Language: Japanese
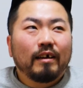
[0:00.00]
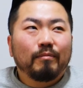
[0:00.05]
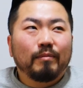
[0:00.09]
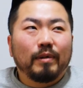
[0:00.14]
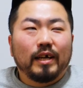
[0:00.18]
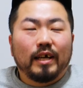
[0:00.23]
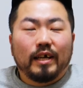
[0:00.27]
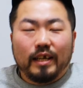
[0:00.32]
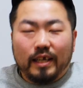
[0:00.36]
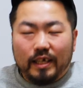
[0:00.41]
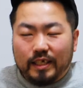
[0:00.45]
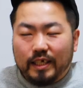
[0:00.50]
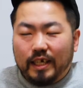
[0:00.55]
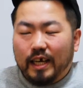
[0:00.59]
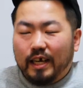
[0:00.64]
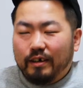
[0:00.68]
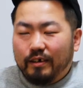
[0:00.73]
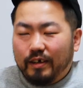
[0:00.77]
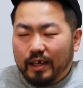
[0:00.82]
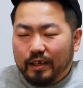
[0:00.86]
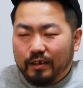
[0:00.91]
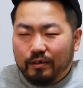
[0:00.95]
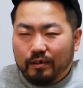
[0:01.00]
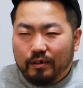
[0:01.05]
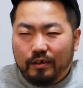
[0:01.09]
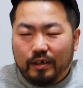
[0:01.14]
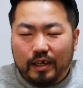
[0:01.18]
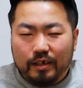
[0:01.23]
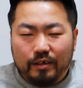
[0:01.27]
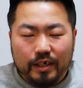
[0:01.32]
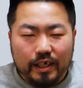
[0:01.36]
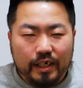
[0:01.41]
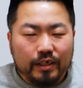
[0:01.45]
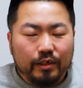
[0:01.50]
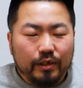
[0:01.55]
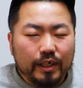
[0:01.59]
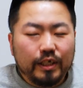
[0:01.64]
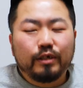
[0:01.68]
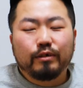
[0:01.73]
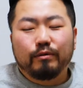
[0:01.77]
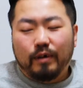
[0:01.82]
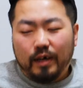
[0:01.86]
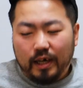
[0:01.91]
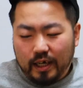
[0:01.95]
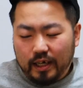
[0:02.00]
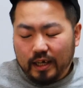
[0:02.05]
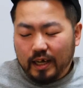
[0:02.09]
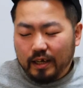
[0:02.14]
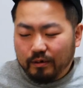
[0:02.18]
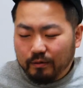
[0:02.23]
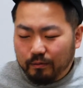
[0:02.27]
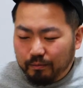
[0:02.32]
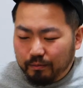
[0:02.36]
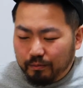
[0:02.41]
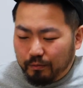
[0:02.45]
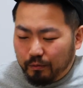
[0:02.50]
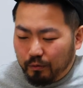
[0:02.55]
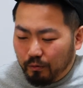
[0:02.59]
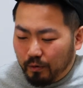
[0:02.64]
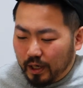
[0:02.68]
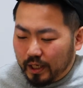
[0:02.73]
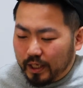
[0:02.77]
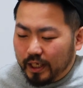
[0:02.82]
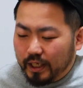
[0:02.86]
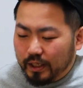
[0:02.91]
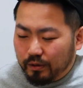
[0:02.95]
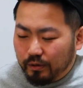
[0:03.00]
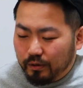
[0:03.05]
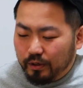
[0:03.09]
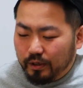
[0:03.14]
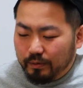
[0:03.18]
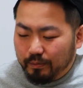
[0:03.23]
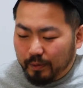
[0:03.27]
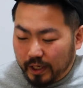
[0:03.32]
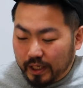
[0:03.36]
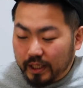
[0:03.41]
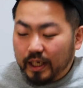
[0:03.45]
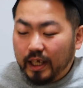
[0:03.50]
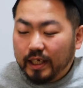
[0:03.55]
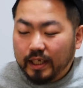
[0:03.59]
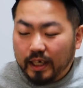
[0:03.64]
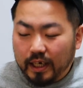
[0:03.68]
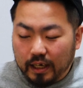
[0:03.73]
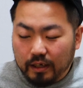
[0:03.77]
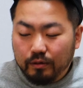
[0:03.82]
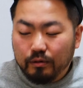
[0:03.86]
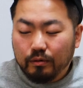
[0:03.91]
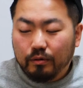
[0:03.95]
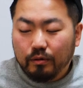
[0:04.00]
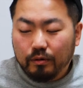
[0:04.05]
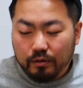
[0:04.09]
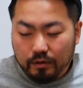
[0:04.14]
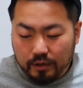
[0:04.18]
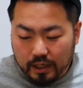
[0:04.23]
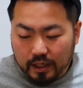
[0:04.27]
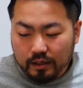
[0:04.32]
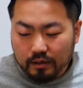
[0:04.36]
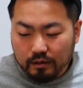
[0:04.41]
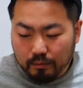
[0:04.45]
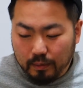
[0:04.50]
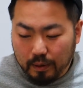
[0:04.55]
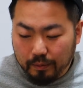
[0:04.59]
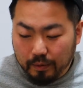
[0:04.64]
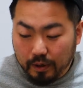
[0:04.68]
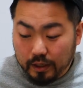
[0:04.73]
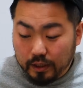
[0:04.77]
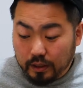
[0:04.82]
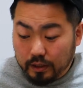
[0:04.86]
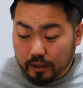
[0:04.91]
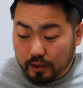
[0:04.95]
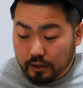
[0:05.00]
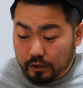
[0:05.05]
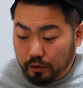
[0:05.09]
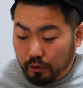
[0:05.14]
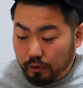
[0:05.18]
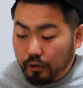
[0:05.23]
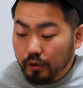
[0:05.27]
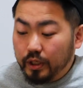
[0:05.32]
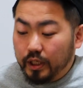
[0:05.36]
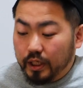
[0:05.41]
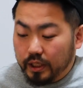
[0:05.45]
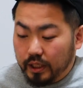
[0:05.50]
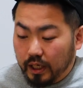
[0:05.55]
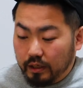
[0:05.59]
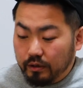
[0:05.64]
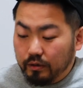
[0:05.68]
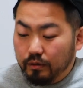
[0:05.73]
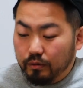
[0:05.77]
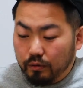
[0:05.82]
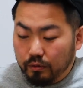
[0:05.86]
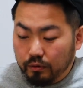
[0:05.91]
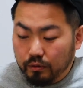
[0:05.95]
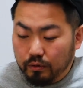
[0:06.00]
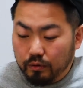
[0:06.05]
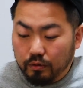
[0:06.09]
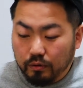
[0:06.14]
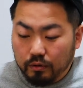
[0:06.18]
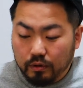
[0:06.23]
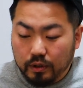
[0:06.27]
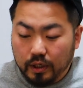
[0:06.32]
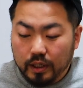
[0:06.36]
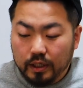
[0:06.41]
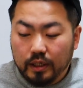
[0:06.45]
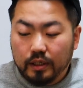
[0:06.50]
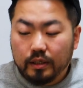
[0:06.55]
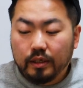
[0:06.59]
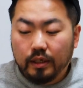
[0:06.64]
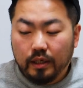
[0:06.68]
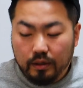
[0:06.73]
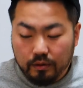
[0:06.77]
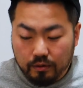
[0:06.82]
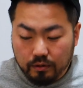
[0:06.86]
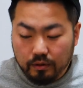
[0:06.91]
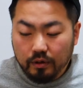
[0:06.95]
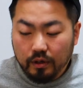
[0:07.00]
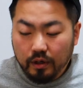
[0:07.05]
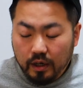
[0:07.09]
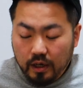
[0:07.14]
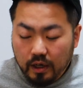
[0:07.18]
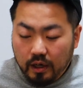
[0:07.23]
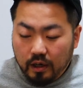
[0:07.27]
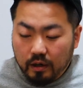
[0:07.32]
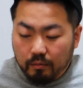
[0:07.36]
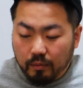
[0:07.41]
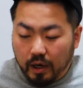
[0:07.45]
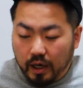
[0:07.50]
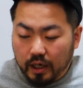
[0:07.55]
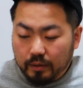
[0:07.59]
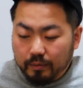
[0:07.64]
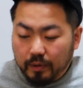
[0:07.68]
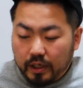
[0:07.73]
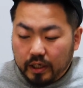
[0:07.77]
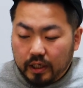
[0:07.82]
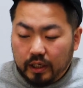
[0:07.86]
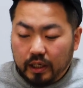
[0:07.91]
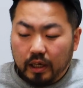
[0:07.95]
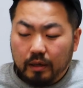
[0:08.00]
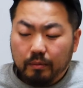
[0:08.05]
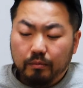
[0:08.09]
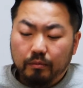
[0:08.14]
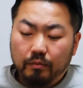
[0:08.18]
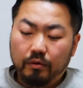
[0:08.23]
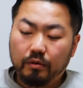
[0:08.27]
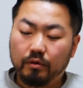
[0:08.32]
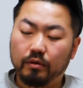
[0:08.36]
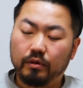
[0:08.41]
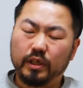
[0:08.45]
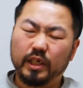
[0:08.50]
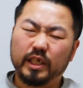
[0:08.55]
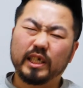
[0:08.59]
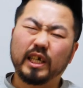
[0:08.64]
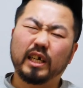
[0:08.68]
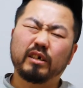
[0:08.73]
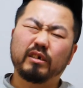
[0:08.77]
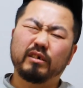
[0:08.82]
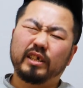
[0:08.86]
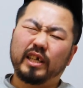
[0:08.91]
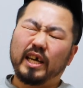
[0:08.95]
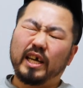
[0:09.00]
まあね、JRA のあの機種はあの終わりと今引退されるということでこのまま調教師になるということなんですけど、まあ、有馬記念も2着